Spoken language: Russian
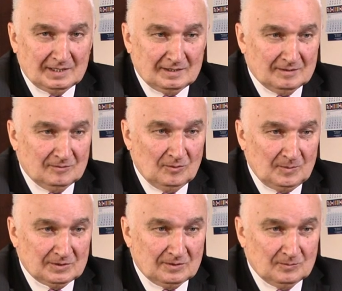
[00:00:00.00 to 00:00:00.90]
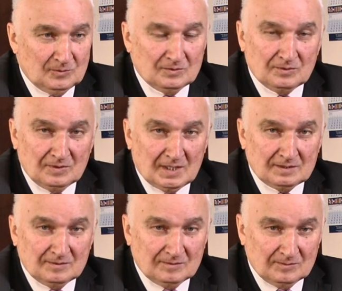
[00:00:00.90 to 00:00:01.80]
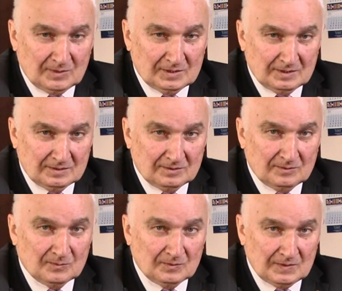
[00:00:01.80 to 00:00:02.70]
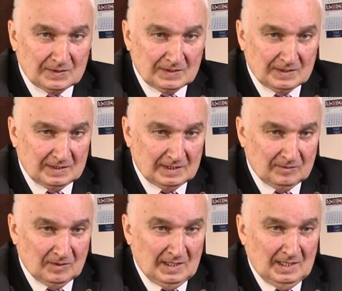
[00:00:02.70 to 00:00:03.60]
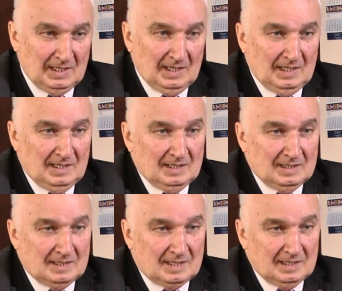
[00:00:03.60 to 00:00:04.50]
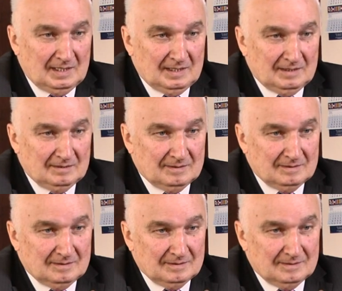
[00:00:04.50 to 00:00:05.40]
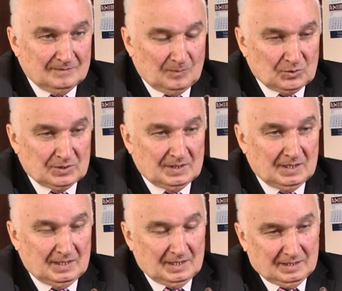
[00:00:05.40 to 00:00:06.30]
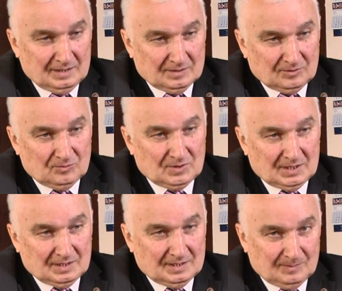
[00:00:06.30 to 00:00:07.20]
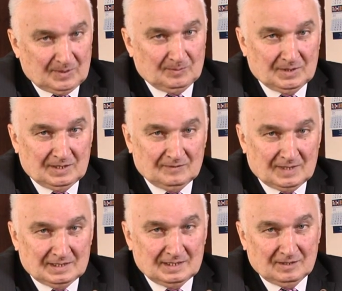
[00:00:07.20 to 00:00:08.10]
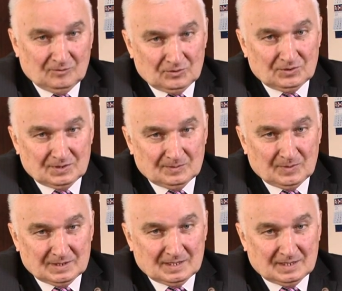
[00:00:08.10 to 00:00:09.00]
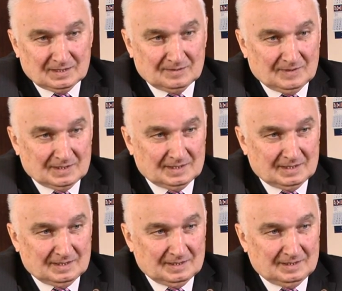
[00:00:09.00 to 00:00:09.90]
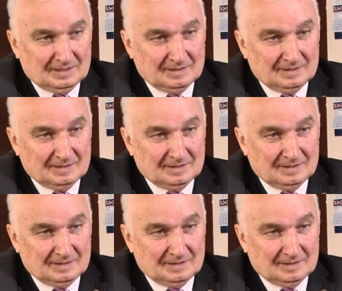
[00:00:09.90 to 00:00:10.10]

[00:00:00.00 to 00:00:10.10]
лет Гомельскому государственному медицинскому университету. Дорогие выпускники, студенты и преподаватели, хочется поздравить вас с этой